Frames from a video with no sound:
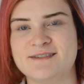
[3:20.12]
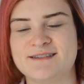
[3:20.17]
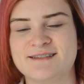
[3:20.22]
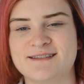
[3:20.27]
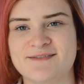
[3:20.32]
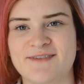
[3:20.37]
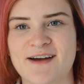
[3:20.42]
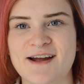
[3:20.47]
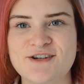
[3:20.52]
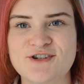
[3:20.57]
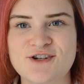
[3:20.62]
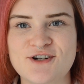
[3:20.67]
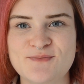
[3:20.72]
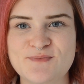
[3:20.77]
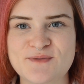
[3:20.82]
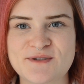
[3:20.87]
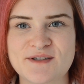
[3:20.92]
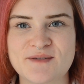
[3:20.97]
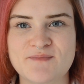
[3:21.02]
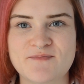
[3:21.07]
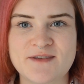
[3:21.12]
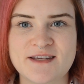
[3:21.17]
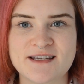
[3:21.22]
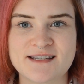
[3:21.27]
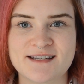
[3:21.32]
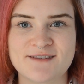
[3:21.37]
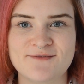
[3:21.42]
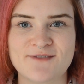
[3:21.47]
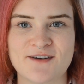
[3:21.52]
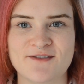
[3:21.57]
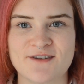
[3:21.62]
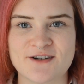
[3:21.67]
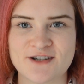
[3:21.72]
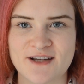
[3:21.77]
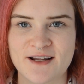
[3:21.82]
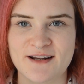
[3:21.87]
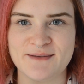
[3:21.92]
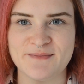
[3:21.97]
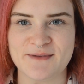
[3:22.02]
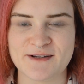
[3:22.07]
zweitschlimmste Piercing war
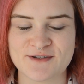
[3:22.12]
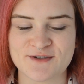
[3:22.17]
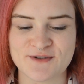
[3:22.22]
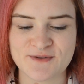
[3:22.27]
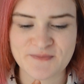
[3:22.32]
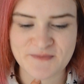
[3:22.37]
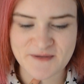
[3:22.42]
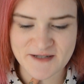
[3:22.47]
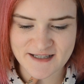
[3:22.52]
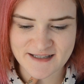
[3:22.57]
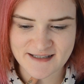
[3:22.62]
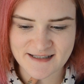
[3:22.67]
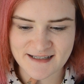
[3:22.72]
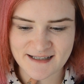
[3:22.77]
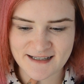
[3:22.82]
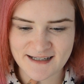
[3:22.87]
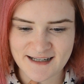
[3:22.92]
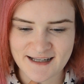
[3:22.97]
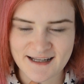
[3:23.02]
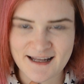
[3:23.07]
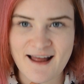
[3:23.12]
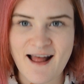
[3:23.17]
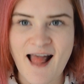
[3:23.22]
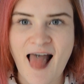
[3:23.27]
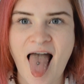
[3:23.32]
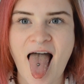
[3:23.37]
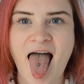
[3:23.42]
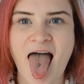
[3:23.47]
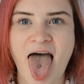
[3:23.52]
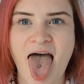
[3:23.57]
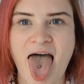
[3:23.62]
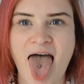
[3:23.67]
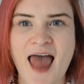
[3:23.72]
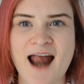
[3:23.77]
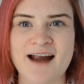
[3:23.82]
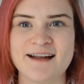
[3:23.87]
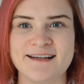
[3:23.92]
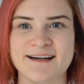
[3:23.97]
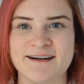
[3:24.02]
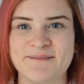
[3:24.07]
wahrscheinlich mein Zungenpiercing.
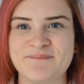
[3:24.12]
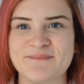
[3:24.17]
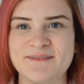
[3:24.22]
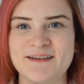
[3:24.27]
Ja,